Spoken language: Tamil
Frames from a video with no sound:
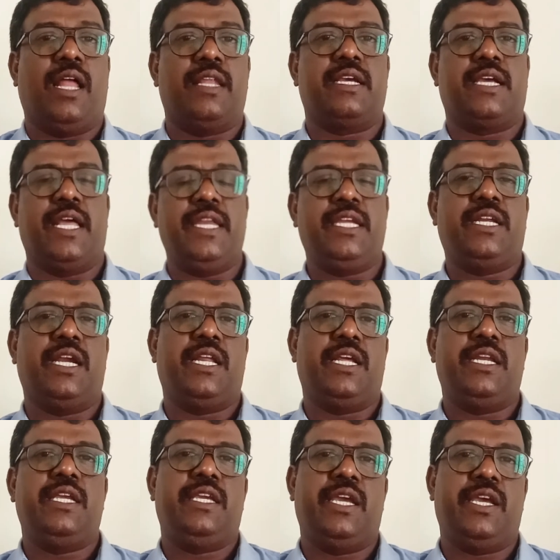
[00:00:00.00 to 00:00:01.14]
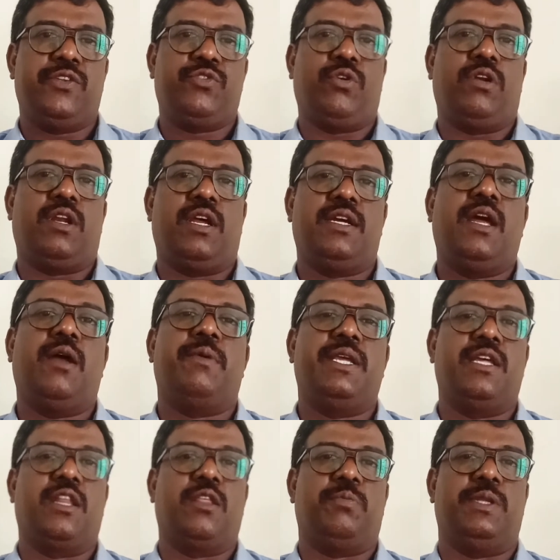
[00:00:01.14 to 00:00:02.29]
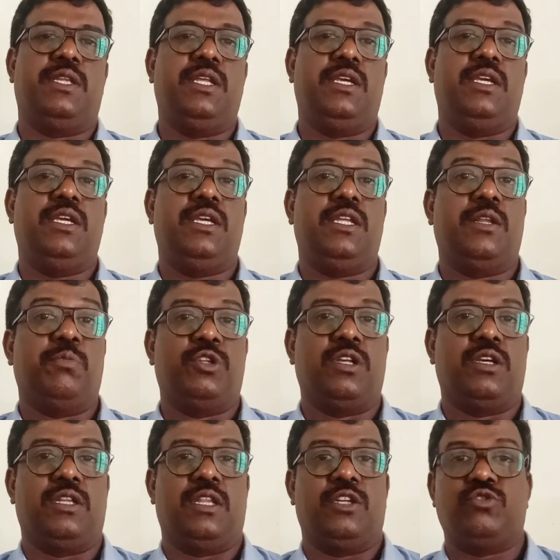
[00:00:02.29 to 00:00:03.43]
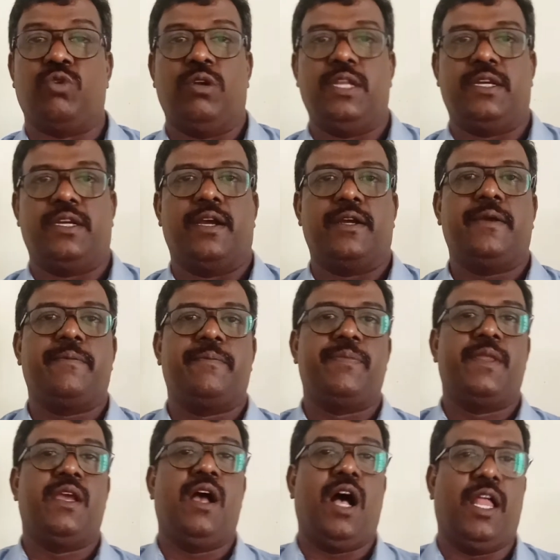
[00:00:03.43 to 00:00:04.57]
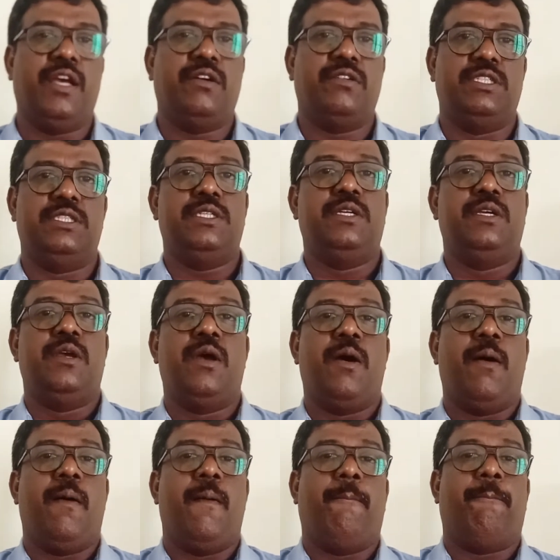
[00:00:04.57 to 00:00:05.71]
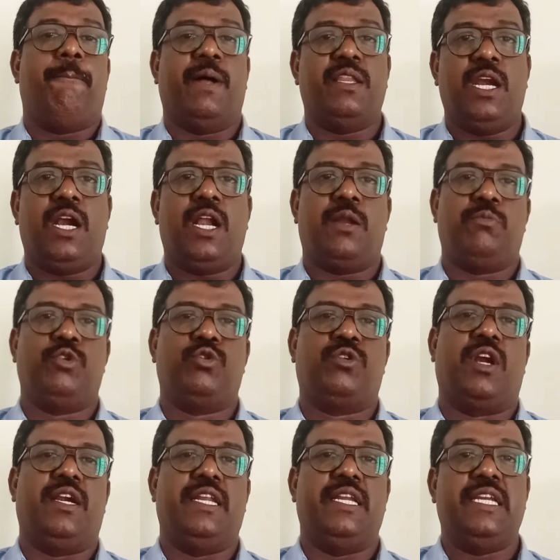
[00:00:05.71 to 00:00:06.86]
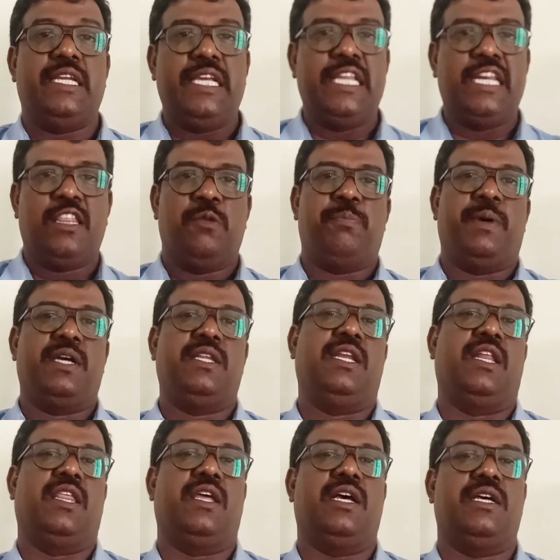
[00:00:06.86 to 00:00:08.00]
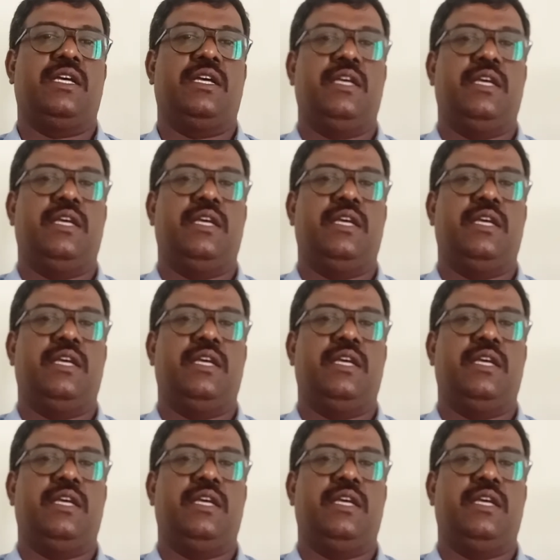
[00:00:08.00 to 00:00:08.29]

அந்த கறிக்கடைன்னு ஏன் சொல்றாங்க அப்படிங்கிறத பத்தி இந்த புத்தகத்தில் சொல்லியிருக்காங்க அதாவது பதினாலாம் நூற்றாண்டின் இறுதி பகுதியில் தான்